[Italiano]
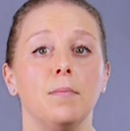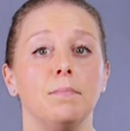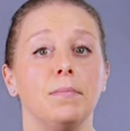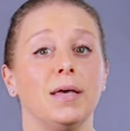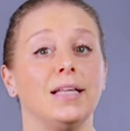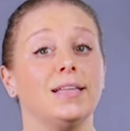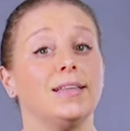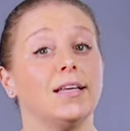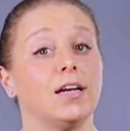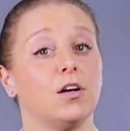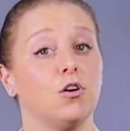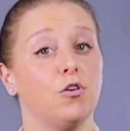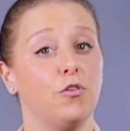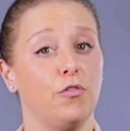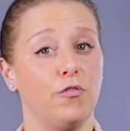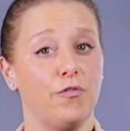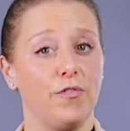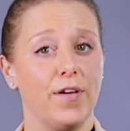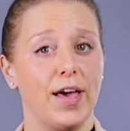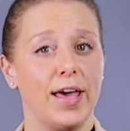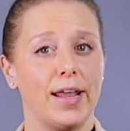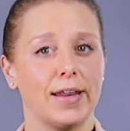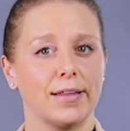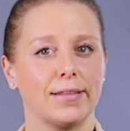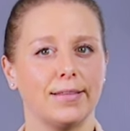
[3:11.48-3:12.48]
mentre
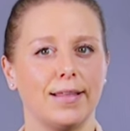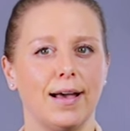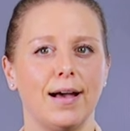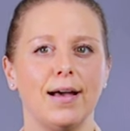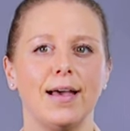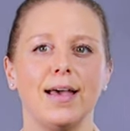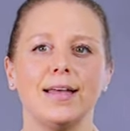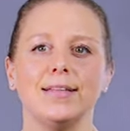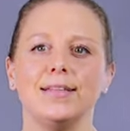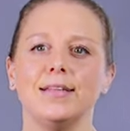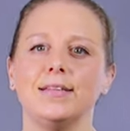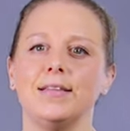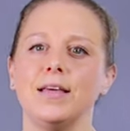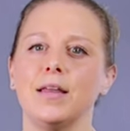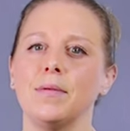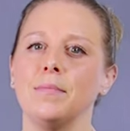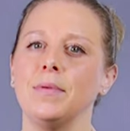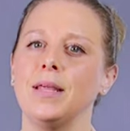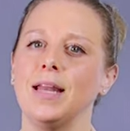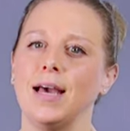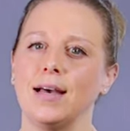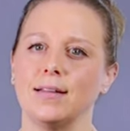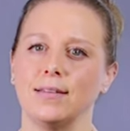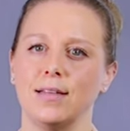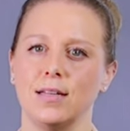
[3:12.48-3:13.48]
l'offerta è
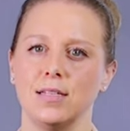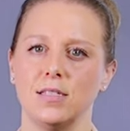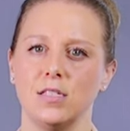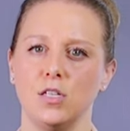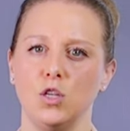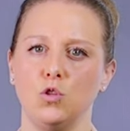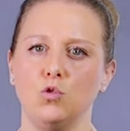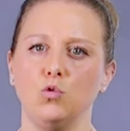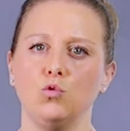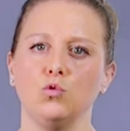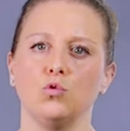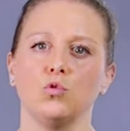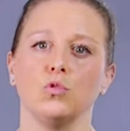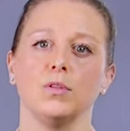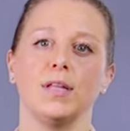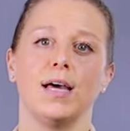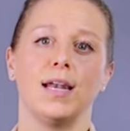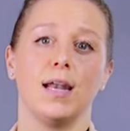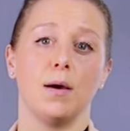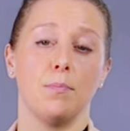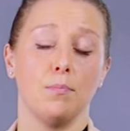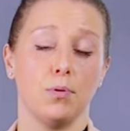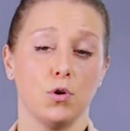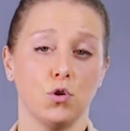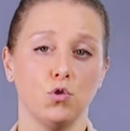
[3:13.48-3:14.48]
determinata anzitutto
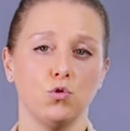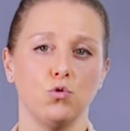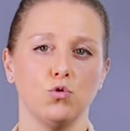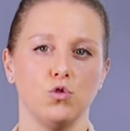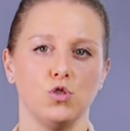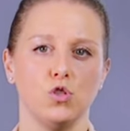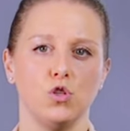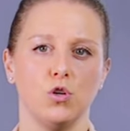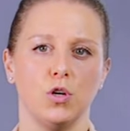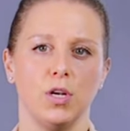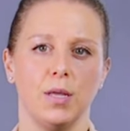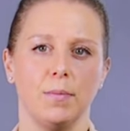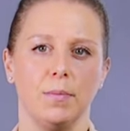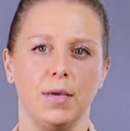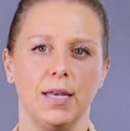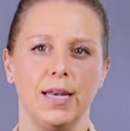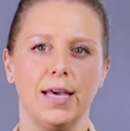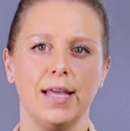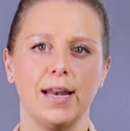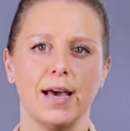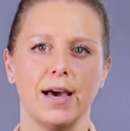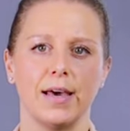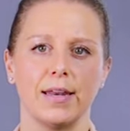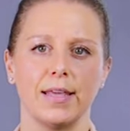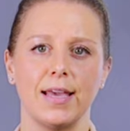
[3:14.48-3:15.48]
dalla produzione
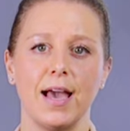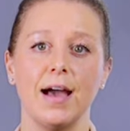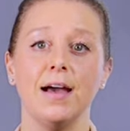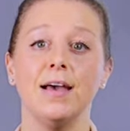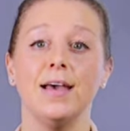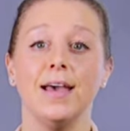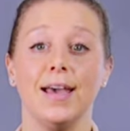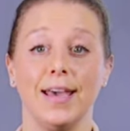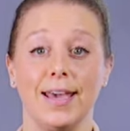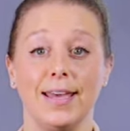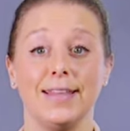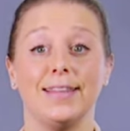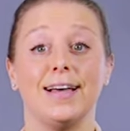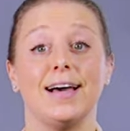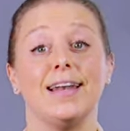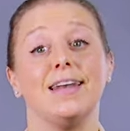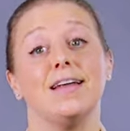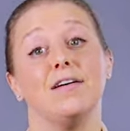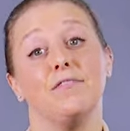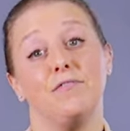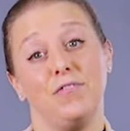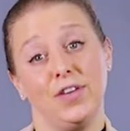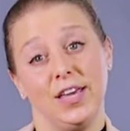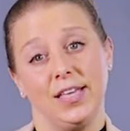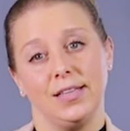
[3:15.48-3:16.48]
mineraria e
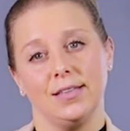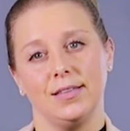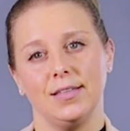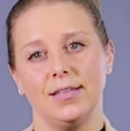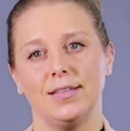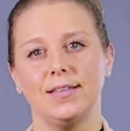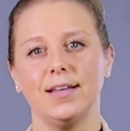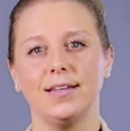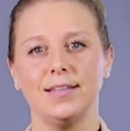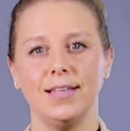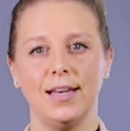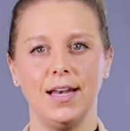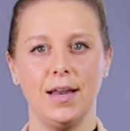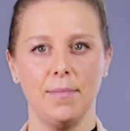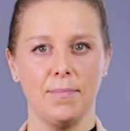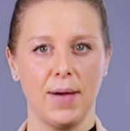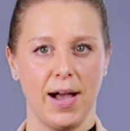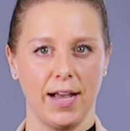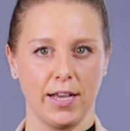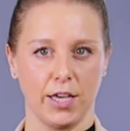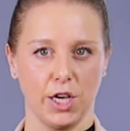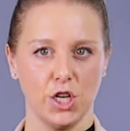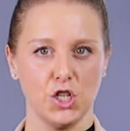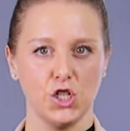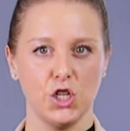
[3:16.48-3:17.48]
dalla vendita delle
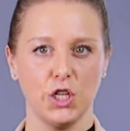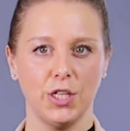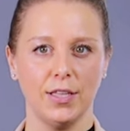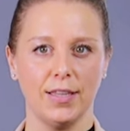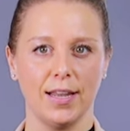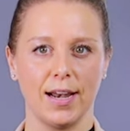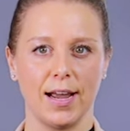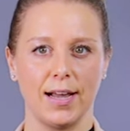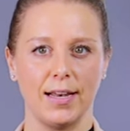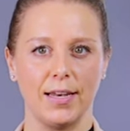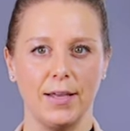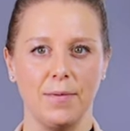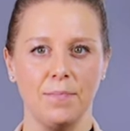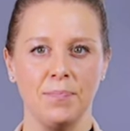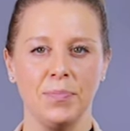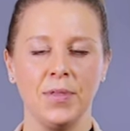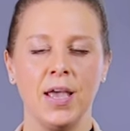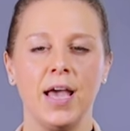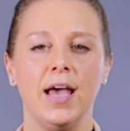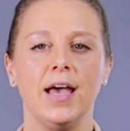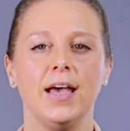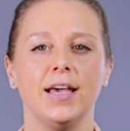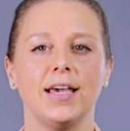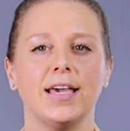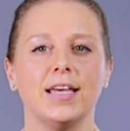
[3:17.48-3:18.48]
banche centrali,
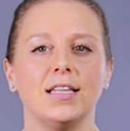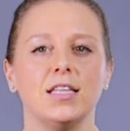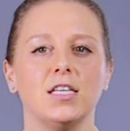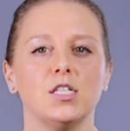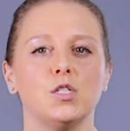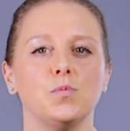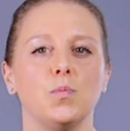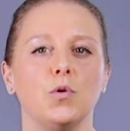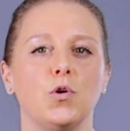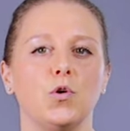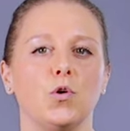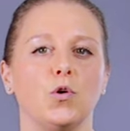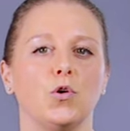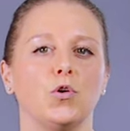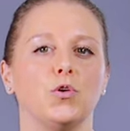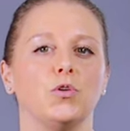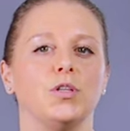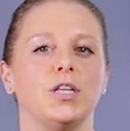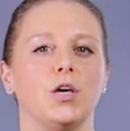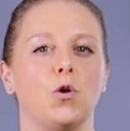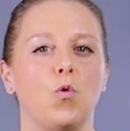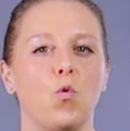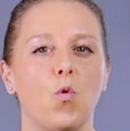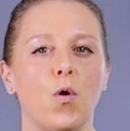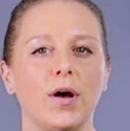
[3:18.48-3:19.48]
che dispongono
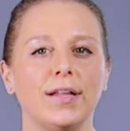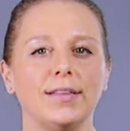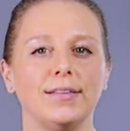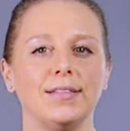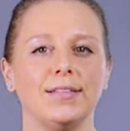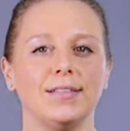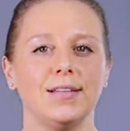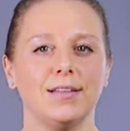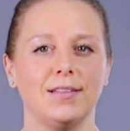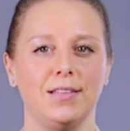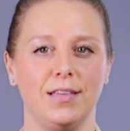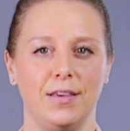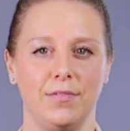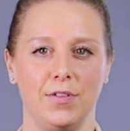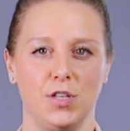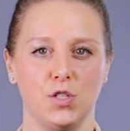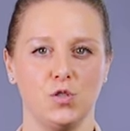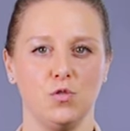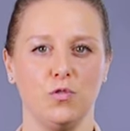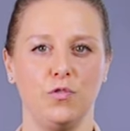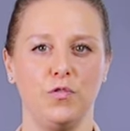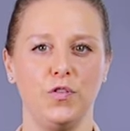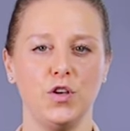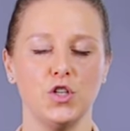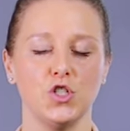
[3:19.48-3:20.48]
di quantitativi
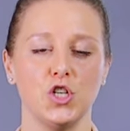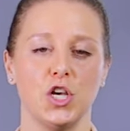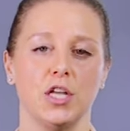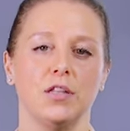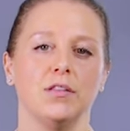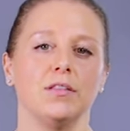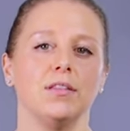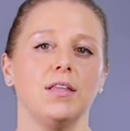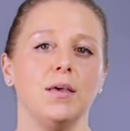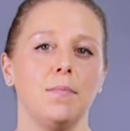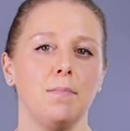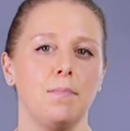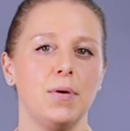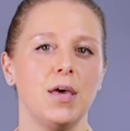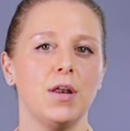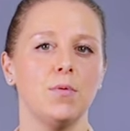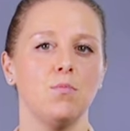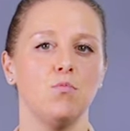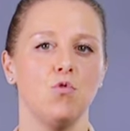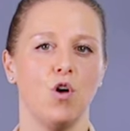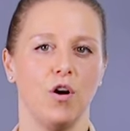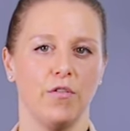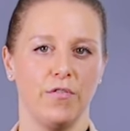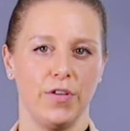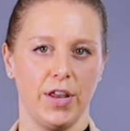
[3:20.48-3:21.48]
sufficienti per
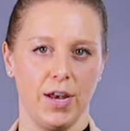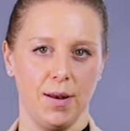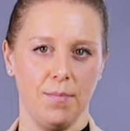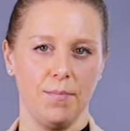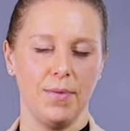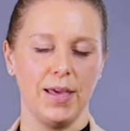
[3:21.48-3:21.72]
muovere il